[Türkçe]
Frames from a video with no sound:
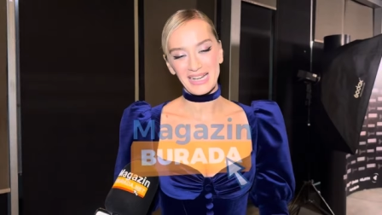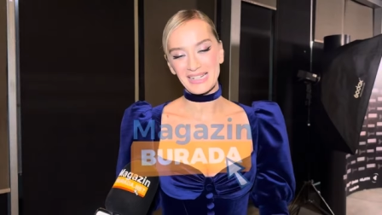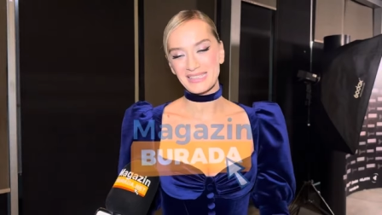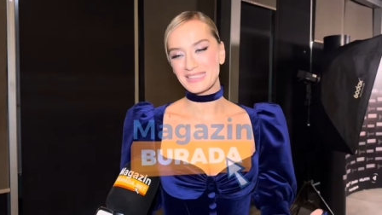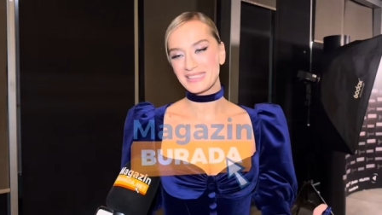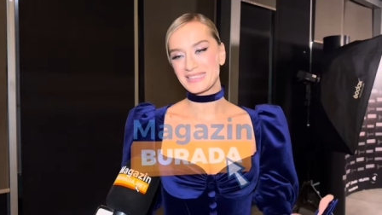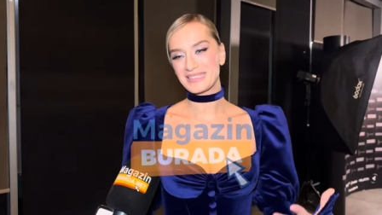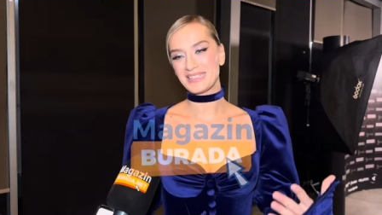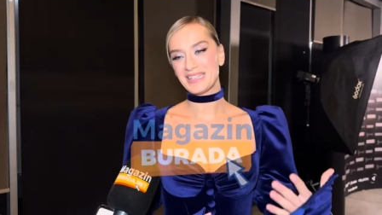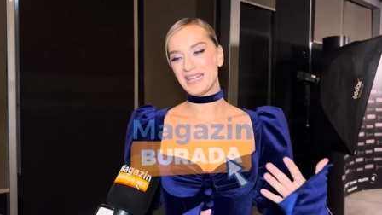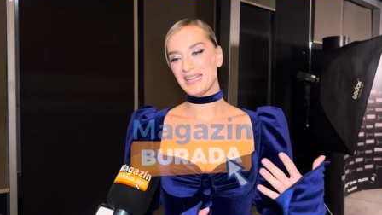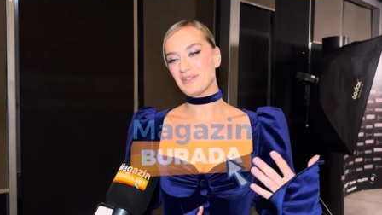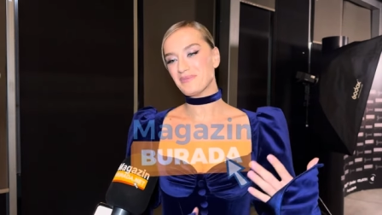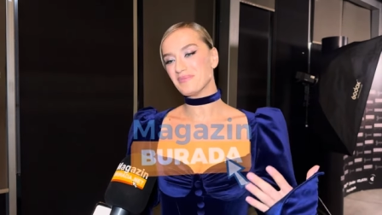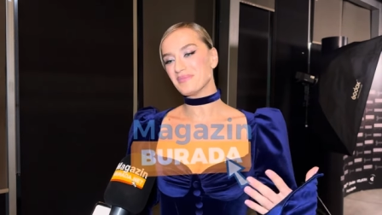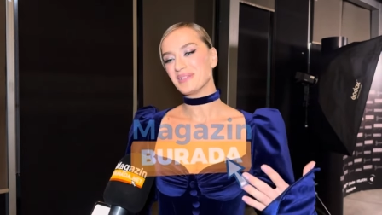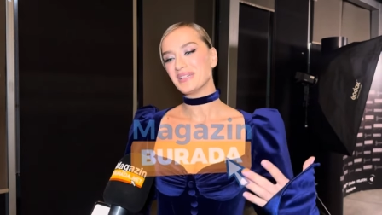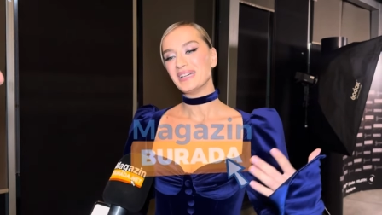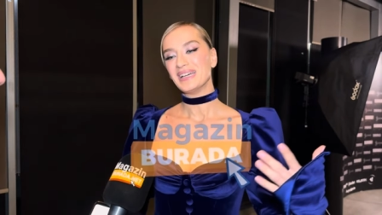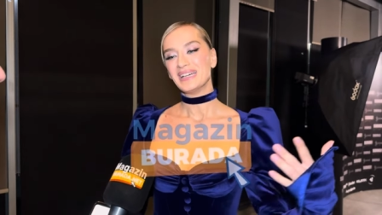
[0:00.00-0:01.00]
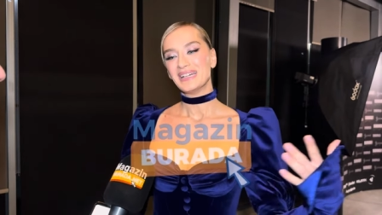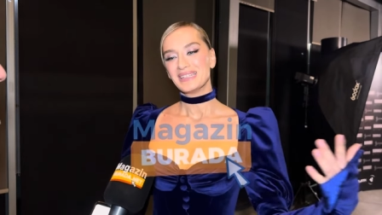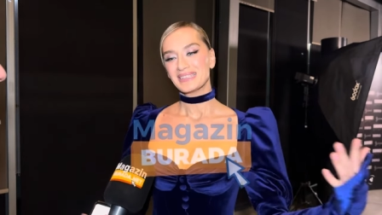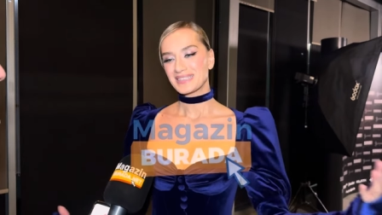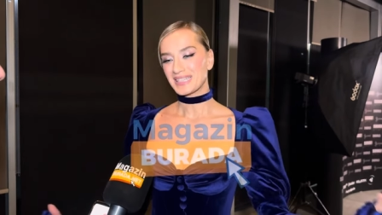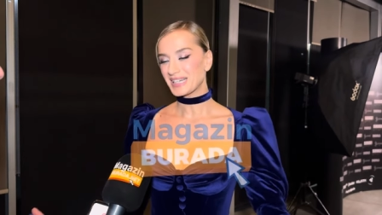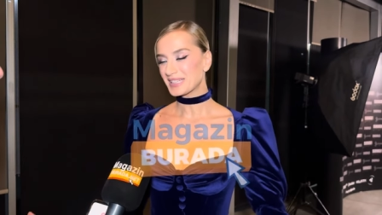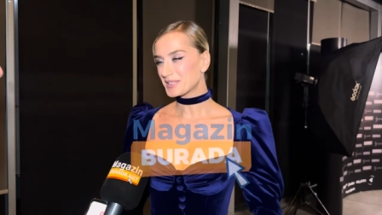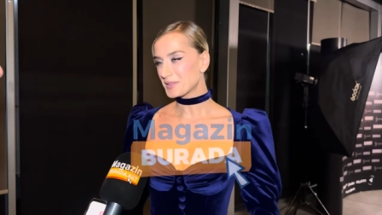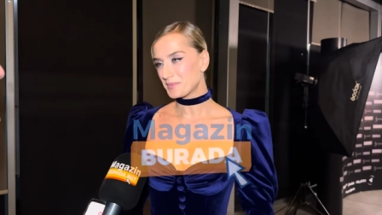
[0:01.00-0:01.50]
Kendisi hem
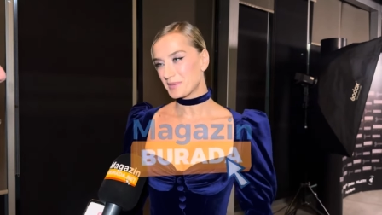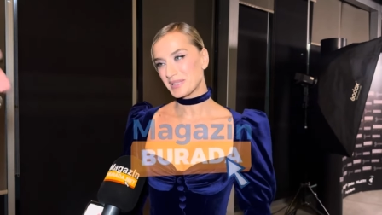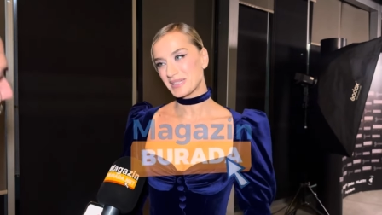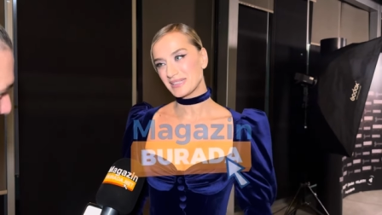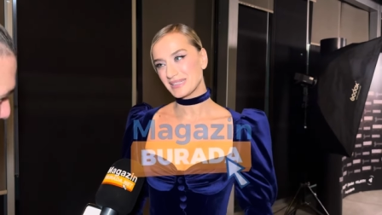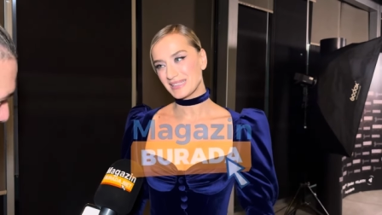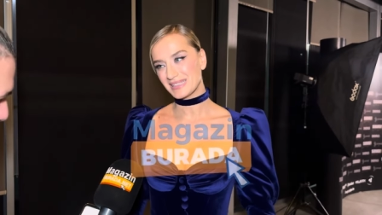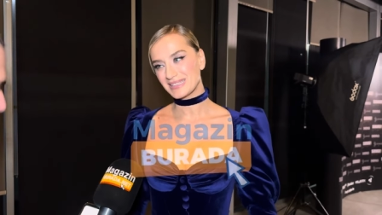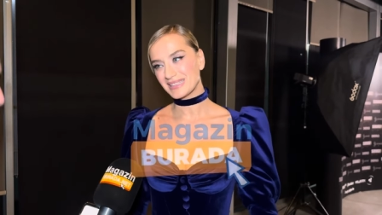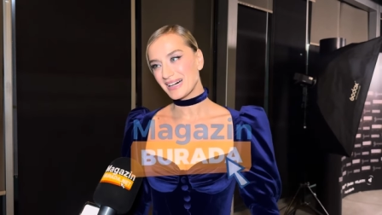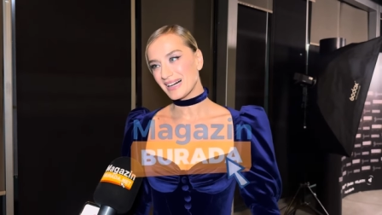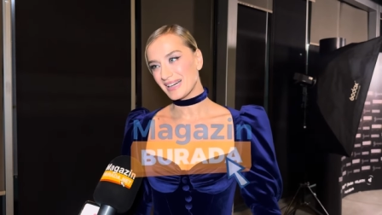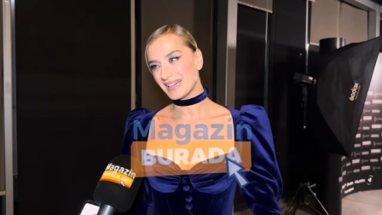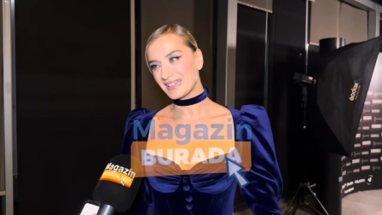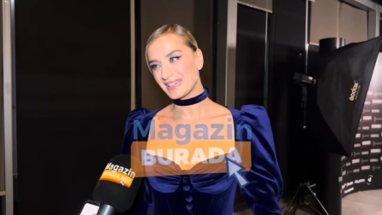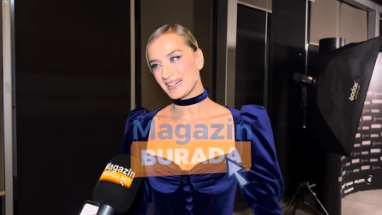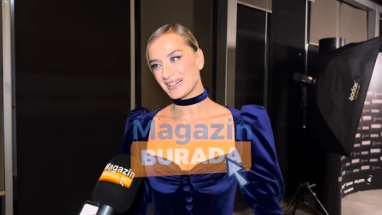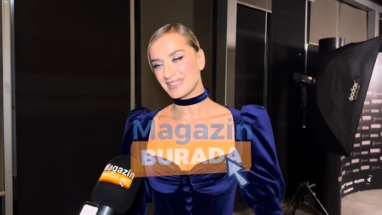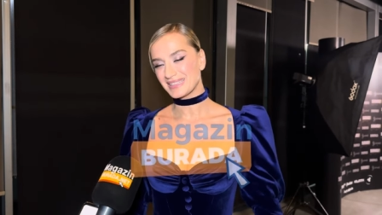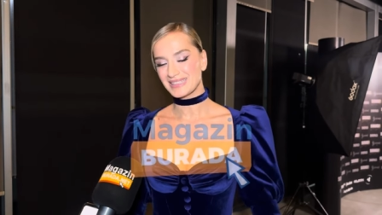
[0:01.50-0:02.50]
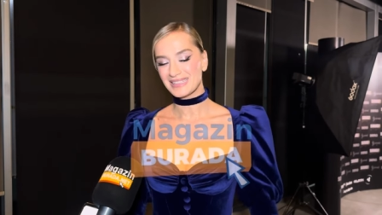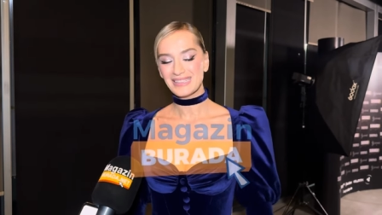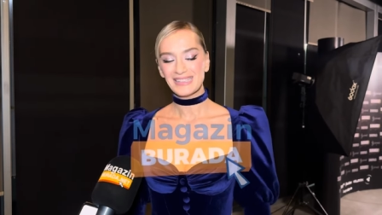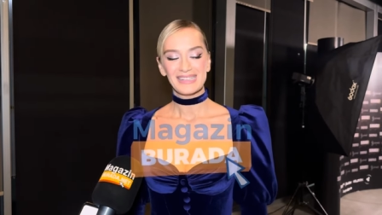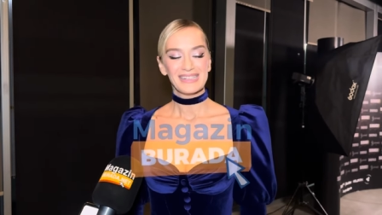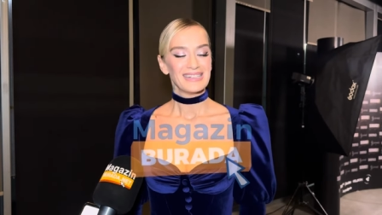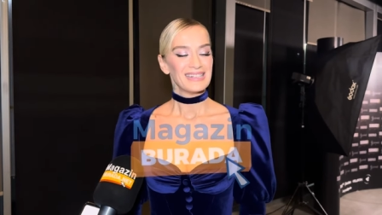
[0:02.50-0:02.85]
Sertab Erener'in hayranı,